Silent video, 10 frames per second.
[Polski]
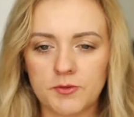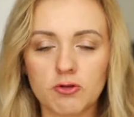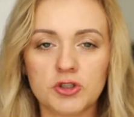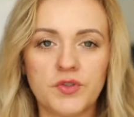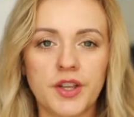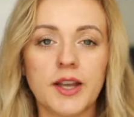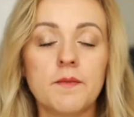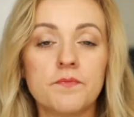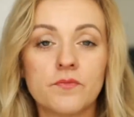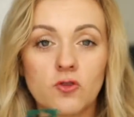
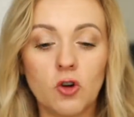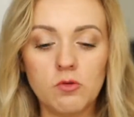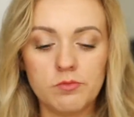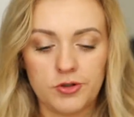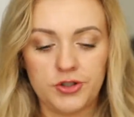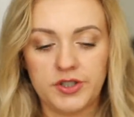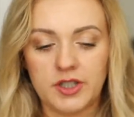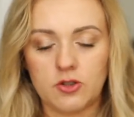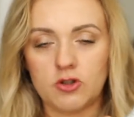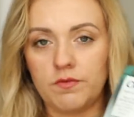odżywienia, to możecie
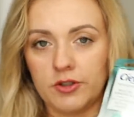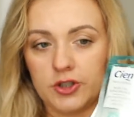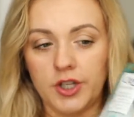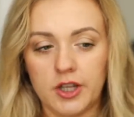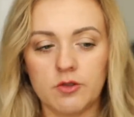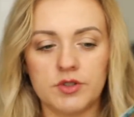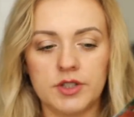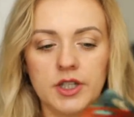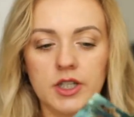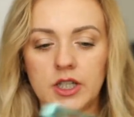zastosować jedną z
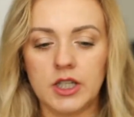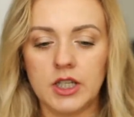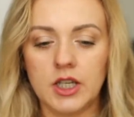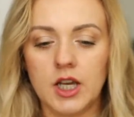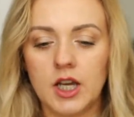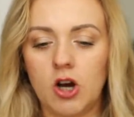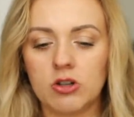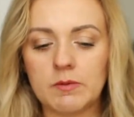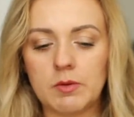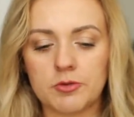nich i
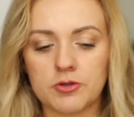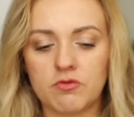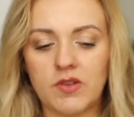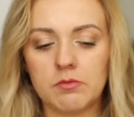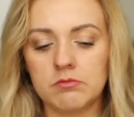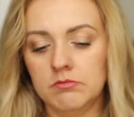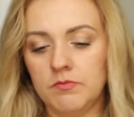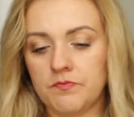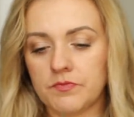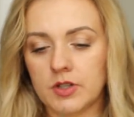ona po prostu Wam
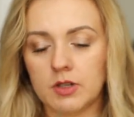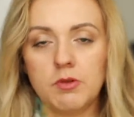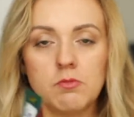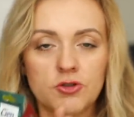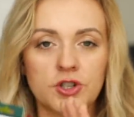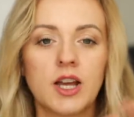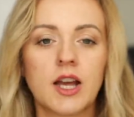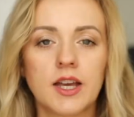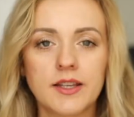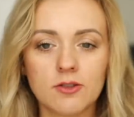Y, pomoże.
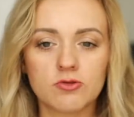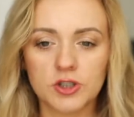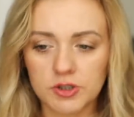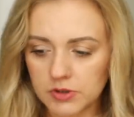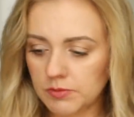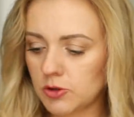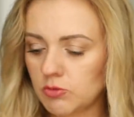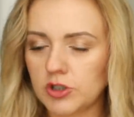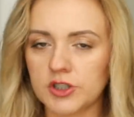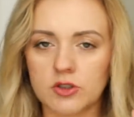Ja tutaj, żeby nie
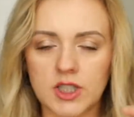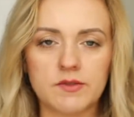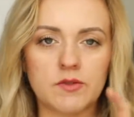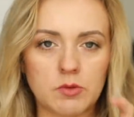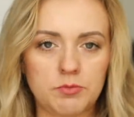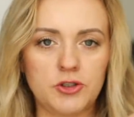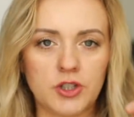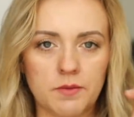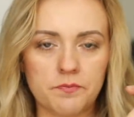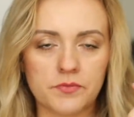przedłużać, zostawię Wam
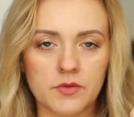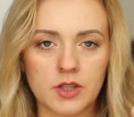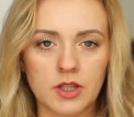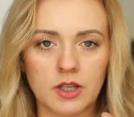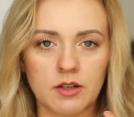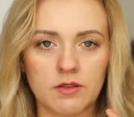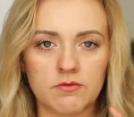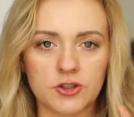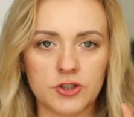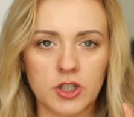opisie, mm,
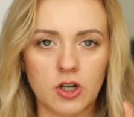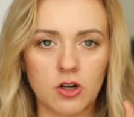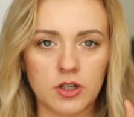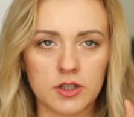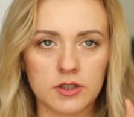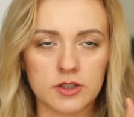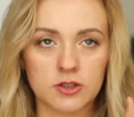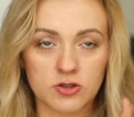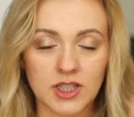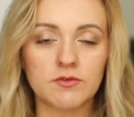właśnie e,
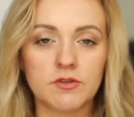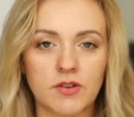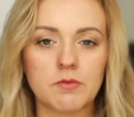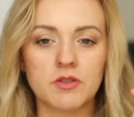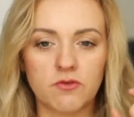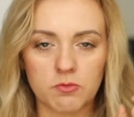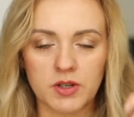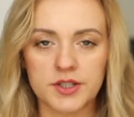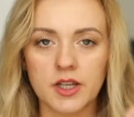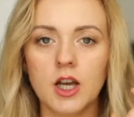zostawię Wam
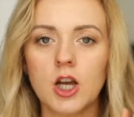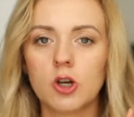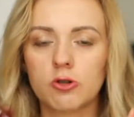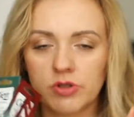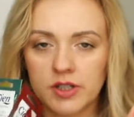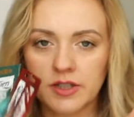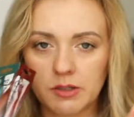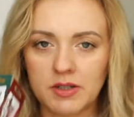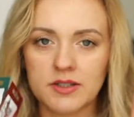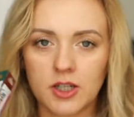informację, która z
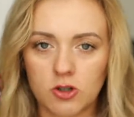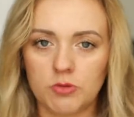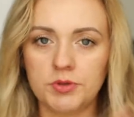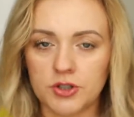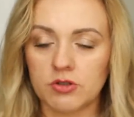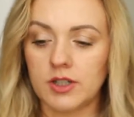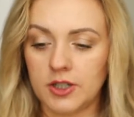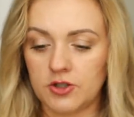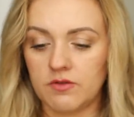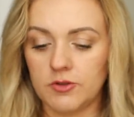tych masek robi co dla
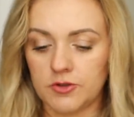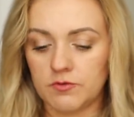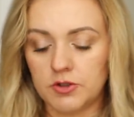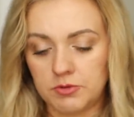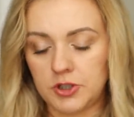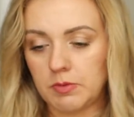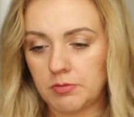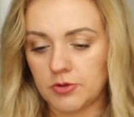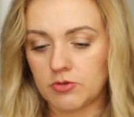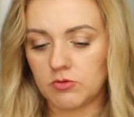naszych włosów, żebyście po
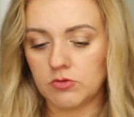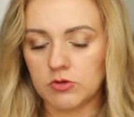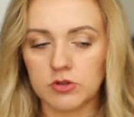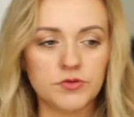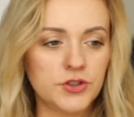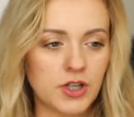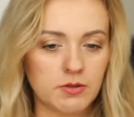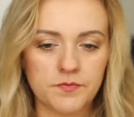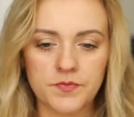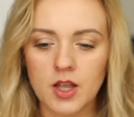prostu wiedziały.